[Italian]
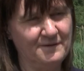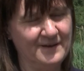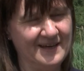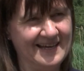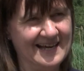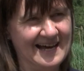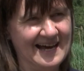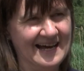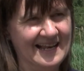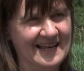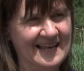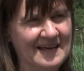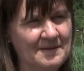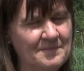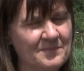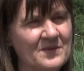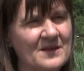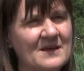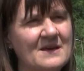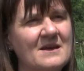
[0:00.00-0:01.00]
fecale,
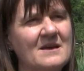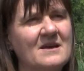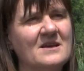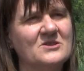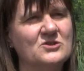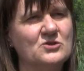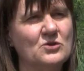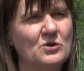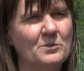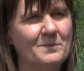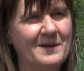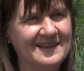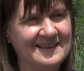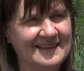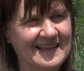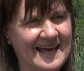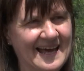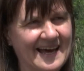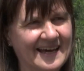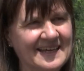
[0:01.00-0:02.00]
sono
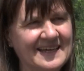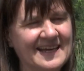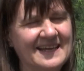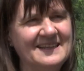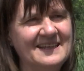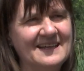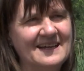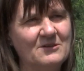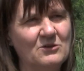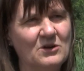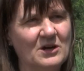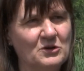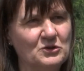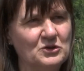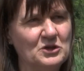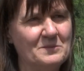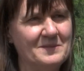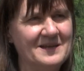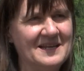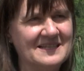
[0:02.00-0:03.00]
batteri che indicano la
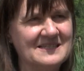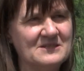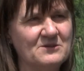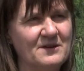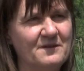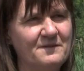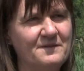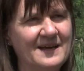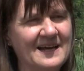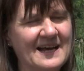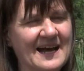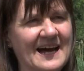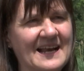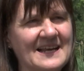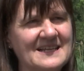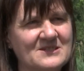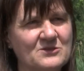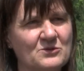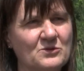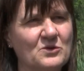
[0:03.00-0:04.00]
contaminazione
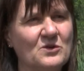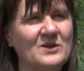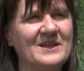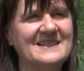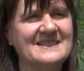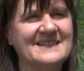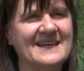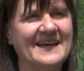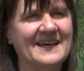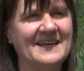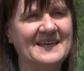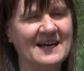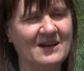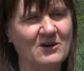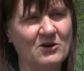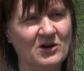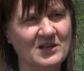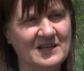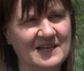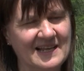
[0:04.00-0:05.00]
fecale, sono gli
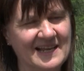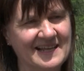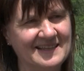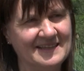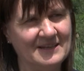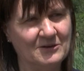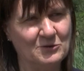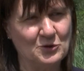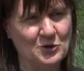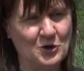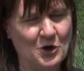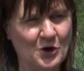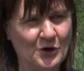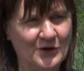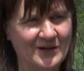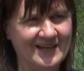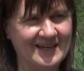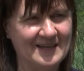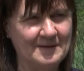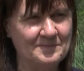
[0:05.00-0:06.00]
scherichiacoli e gli
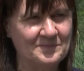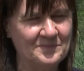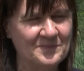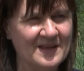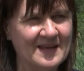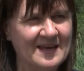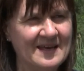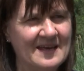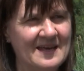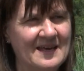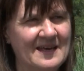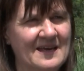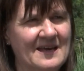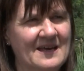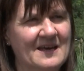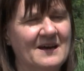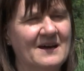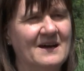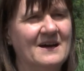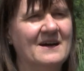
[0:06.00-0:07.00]
enterococchi.
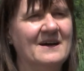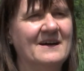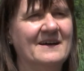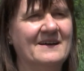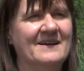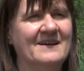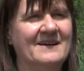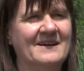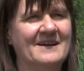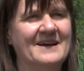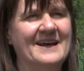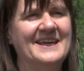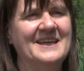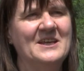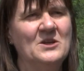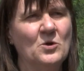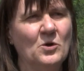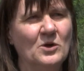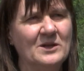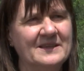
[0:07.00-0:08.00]
Uh,
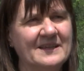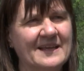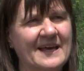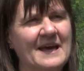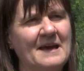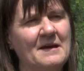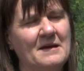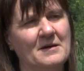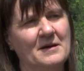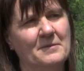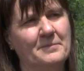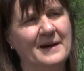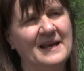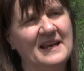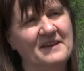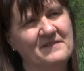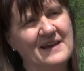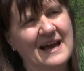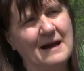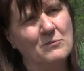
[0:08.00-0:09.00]
inoltre
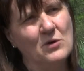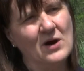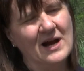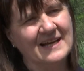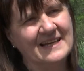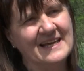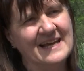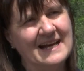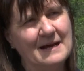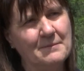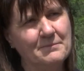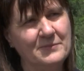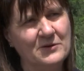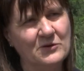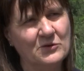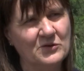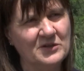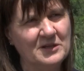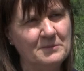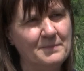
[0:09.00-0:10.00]
preleviamo anche
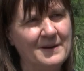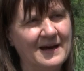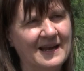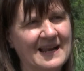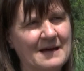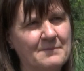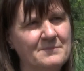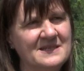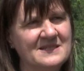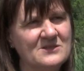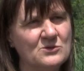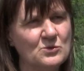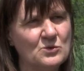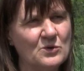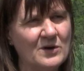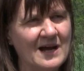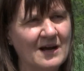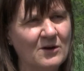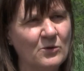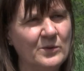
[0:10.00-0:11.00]
campioni per la
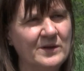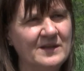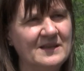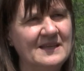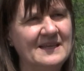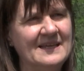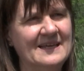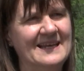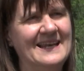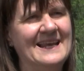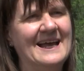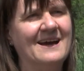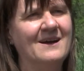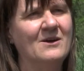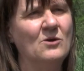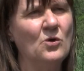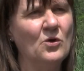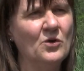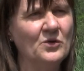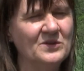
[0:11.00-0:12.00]
misura, quindi la
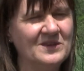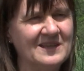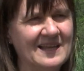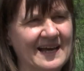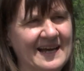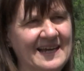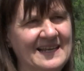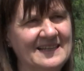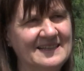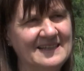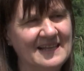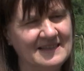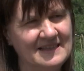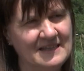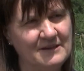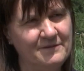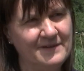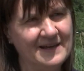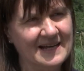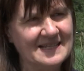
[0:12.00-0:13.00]
conta e
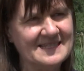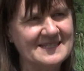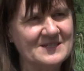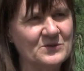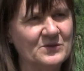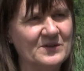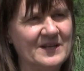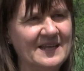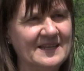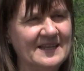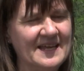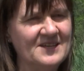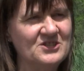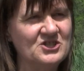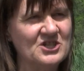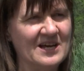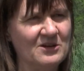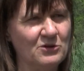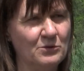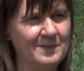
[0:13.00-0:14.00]
l'identificazione dei
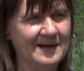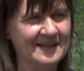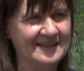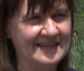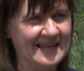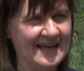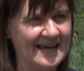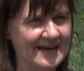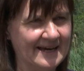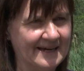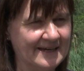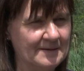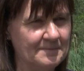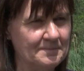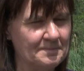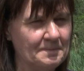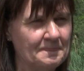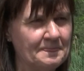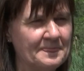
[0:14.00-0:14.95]
cianobatteri.